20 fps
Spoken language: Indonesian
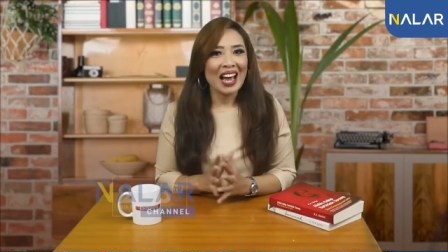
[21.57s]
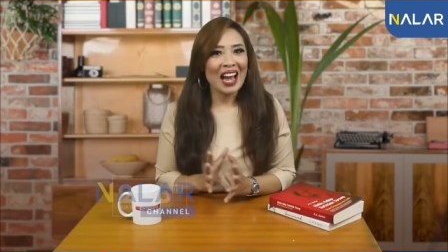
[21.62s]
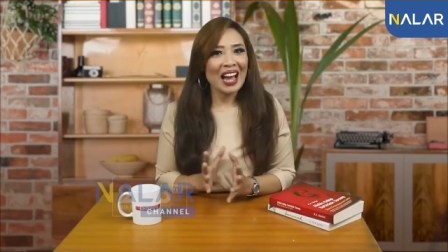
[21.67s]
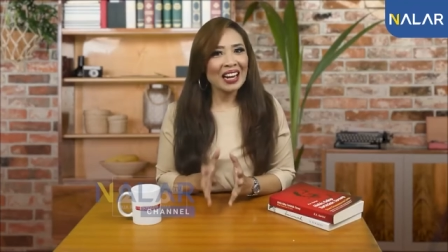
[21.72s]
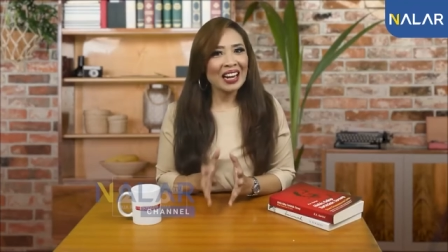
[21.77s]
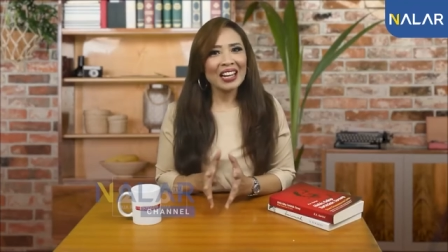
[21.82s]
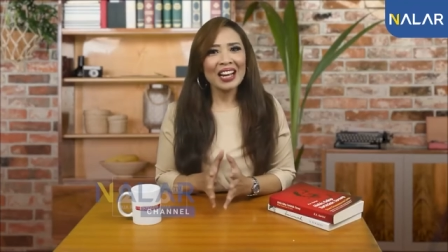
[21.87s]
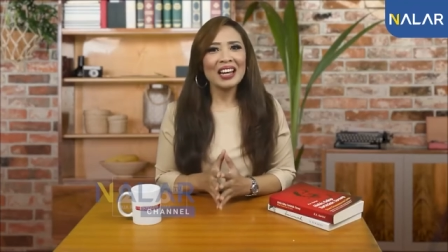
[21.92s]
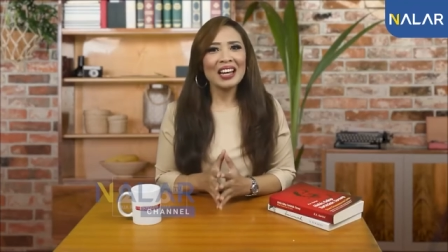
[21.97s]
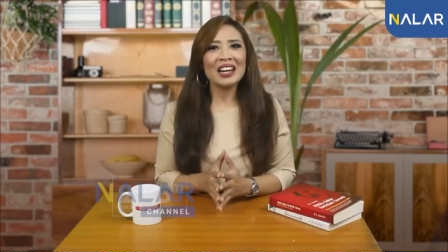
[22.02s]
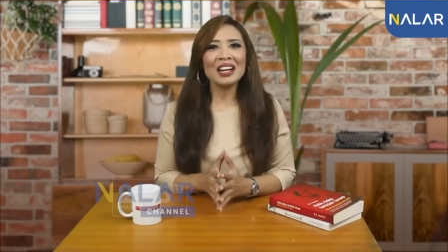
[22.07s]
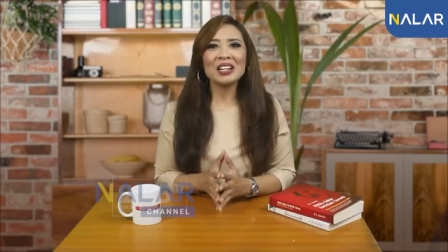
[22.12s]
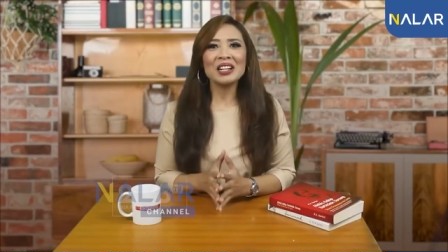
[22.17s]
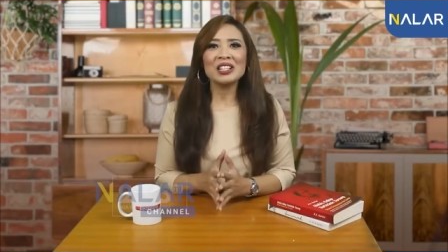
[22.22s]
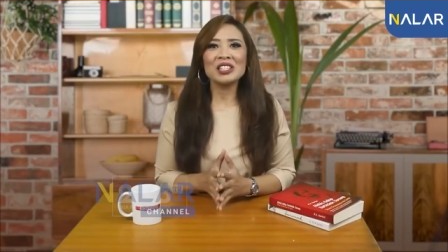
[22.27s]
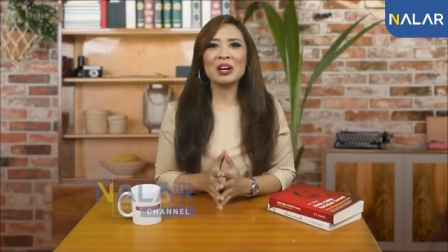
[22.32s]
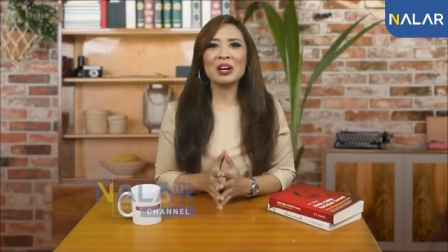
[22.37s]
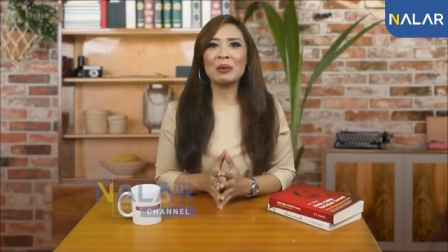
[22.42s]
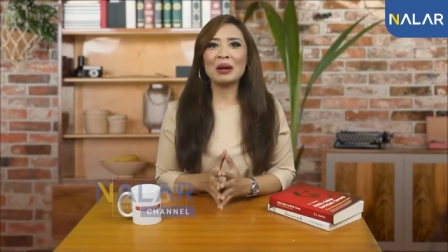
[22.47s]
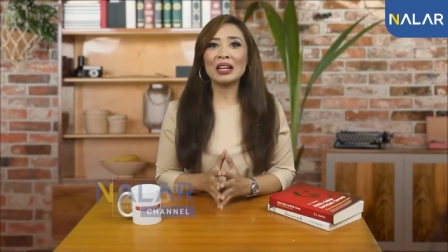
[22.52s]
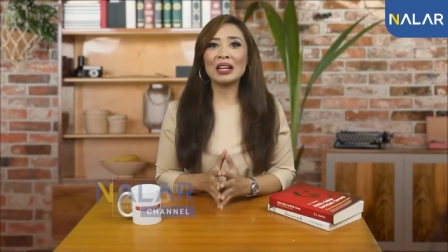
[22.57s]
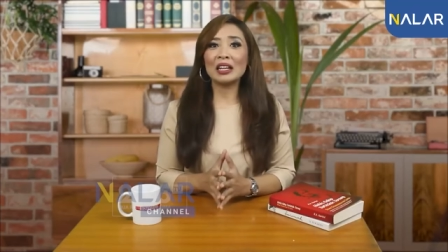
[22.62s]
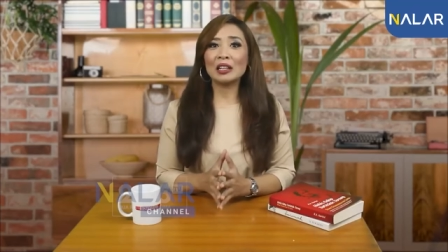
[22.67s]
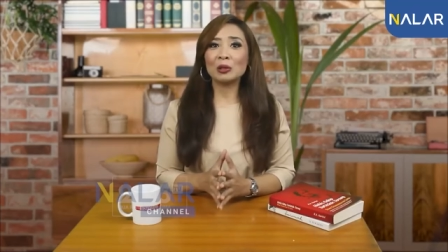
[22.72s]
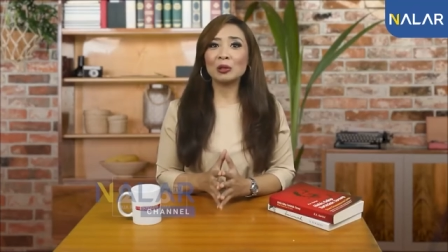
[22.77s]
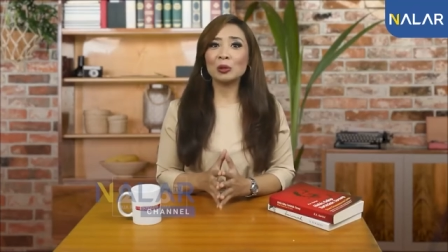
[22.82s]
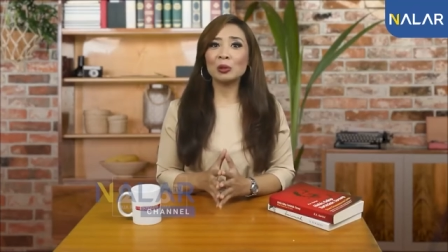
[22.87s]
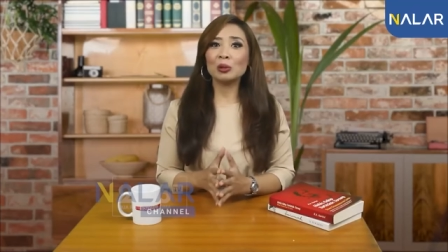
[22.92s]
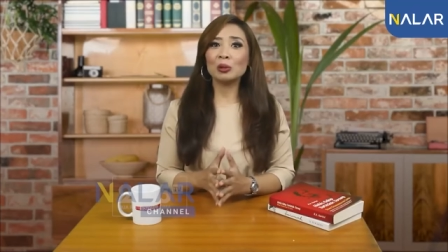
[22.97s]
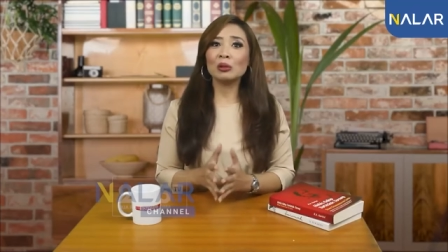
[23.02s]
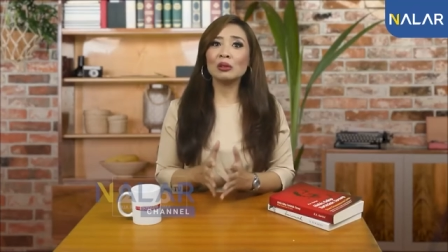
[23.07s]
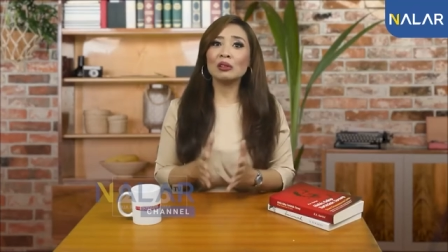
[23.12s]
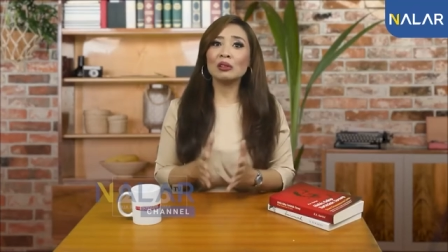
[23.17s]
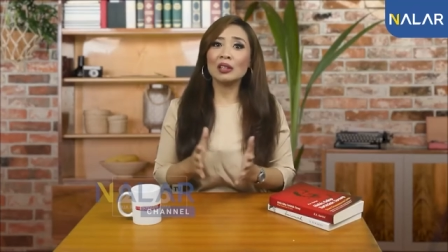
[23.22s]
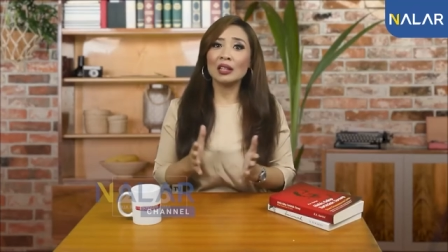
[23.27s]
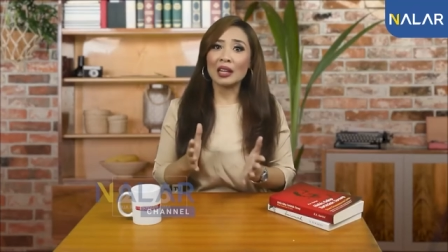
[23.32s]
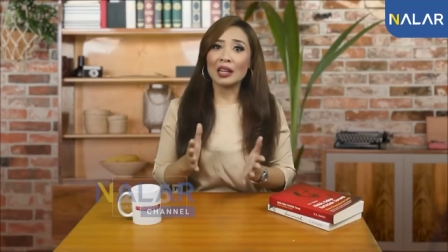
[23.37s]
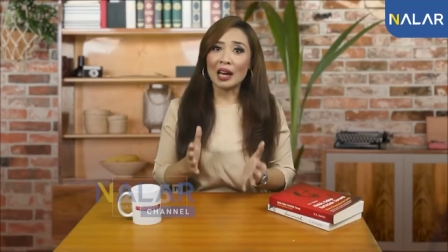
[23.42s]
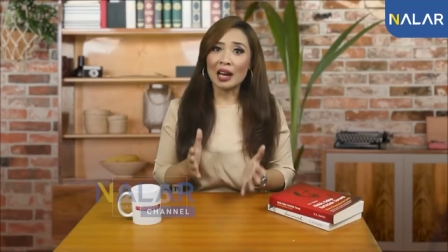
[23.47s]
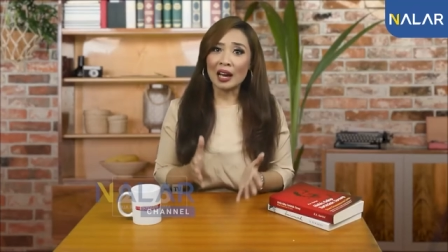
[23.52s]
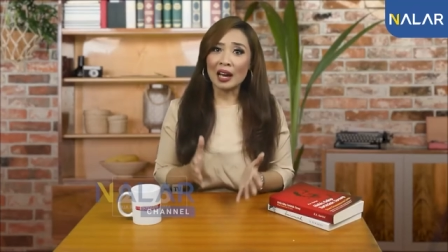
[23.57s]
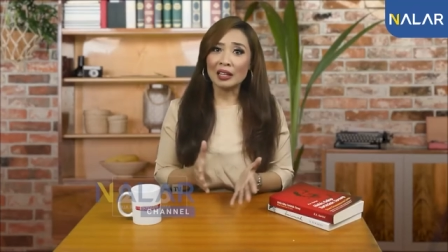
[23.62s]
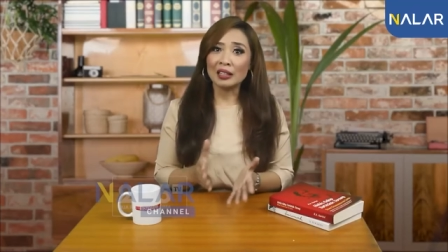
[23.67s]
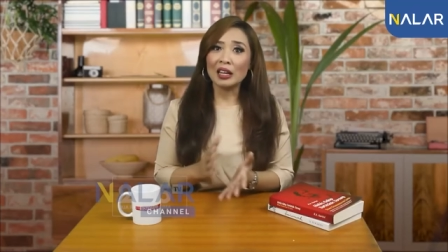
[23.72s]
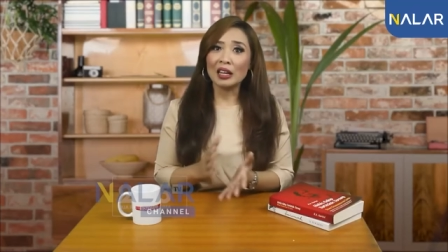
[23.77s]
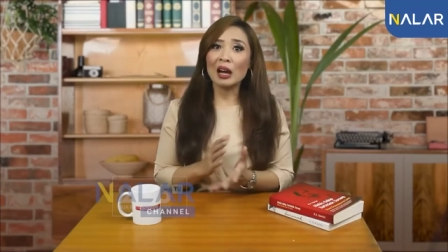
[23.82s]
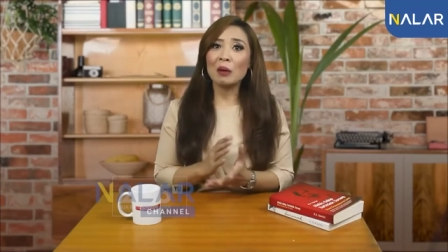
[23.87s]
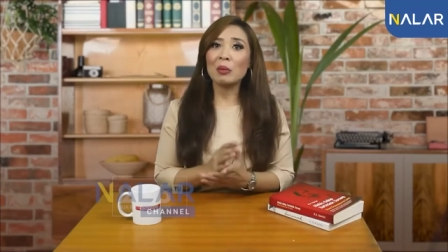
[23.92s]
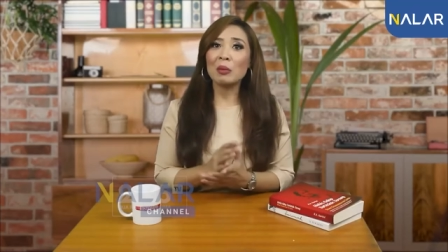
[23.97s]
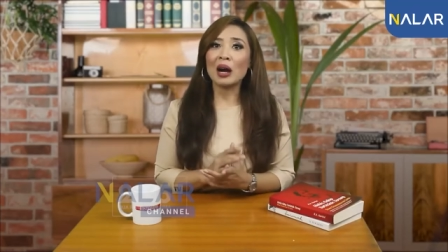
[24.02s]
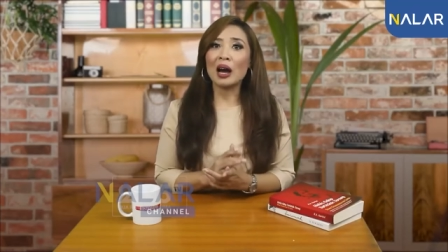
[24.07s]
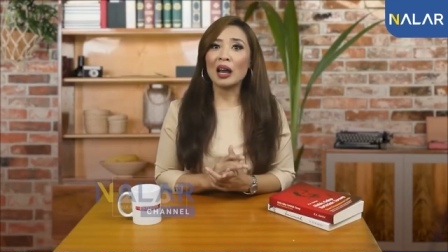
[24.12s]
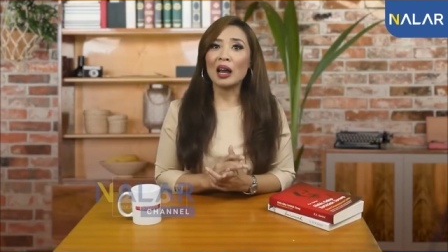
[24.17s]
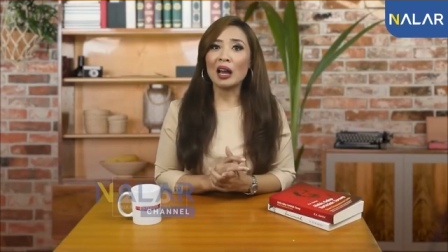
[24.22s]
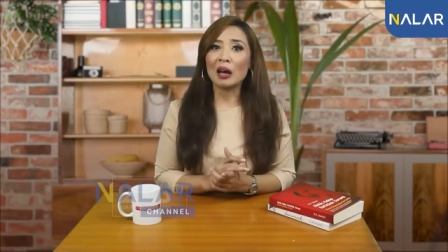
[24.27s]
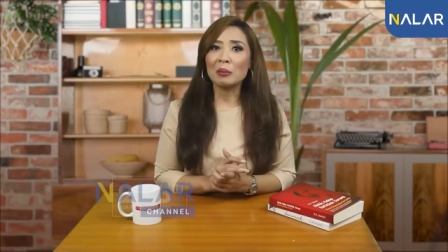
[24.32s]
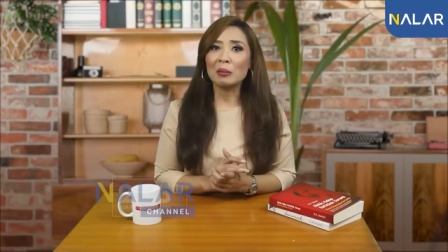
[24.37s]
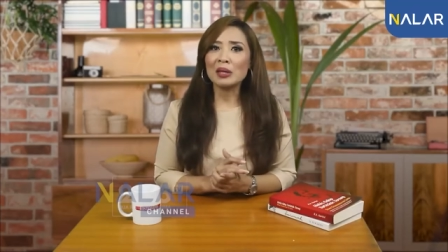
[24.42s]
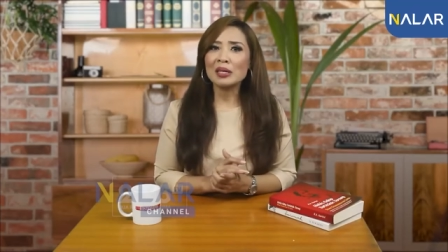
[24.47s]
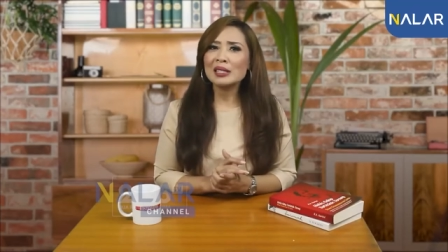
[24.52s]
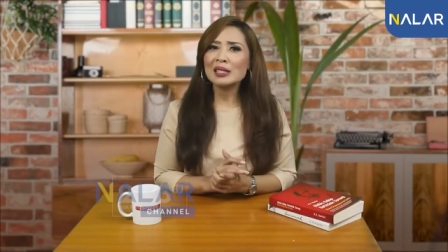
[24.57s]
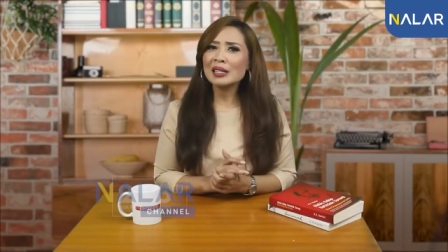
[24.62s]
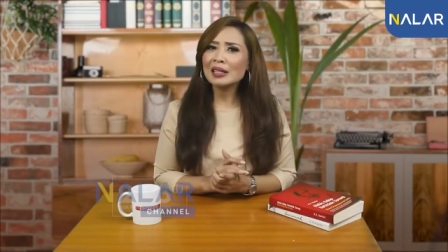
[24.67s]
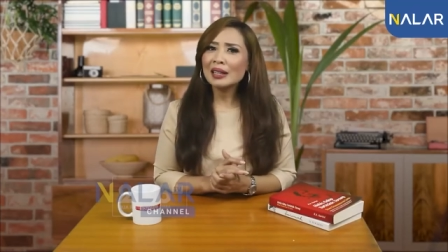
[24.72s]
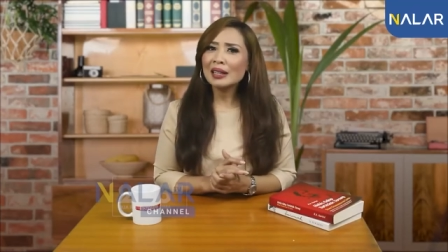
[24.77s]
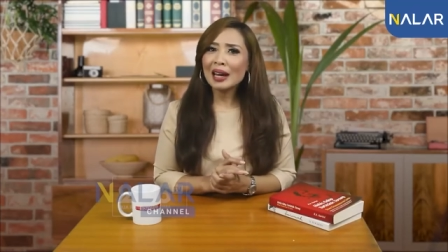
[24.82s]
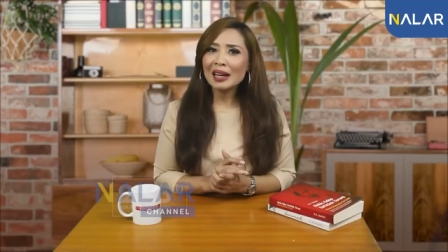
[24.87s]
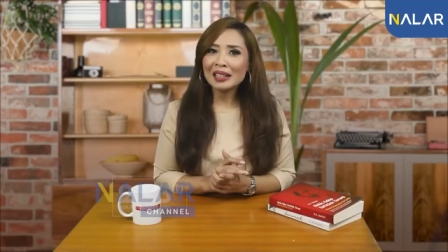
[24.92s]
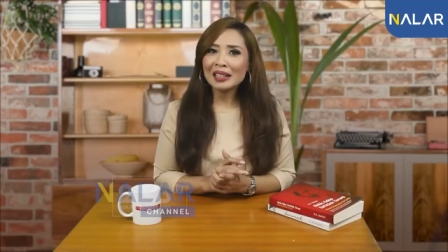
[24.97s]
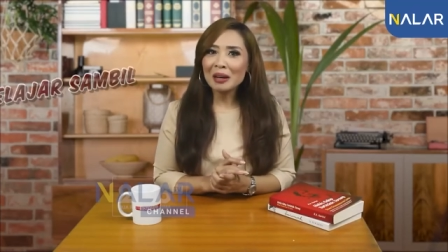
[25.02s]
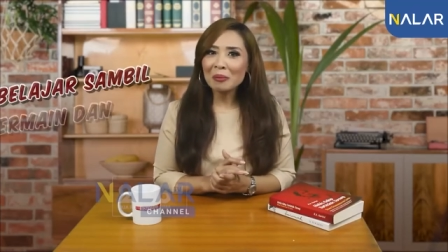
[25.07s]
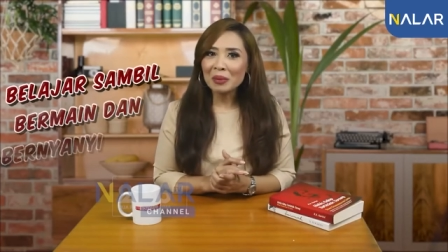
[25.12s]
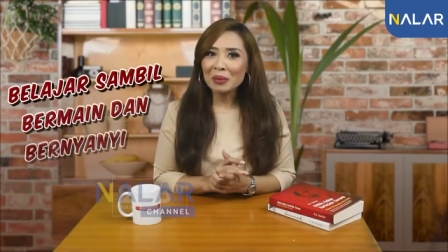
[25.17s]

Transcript: Anak-anak di zaman itu tidak hanya mengalami senangnya